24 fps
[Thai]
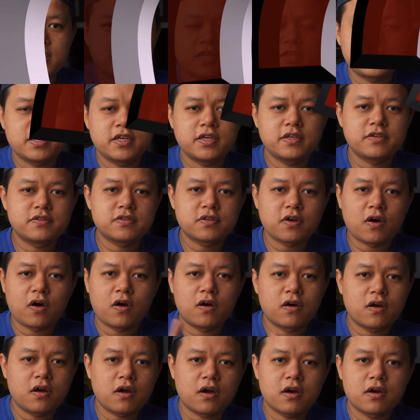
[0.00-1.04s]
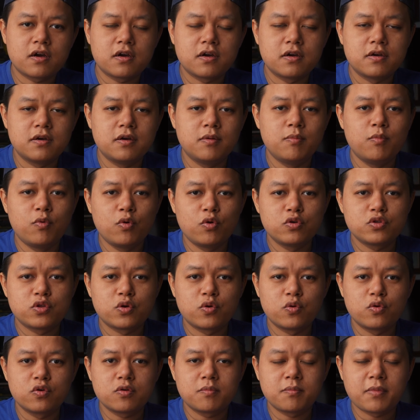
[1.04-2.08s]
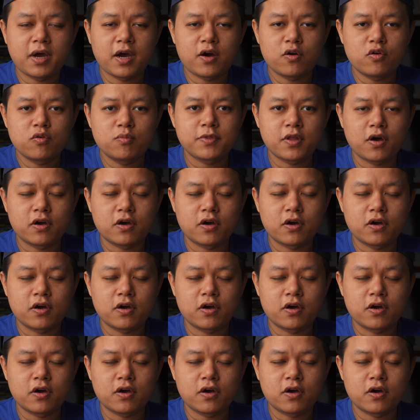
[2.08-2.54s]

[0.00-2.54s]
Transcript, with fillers: ชันที่ 2 ก็คือ Bluetooth เมาส์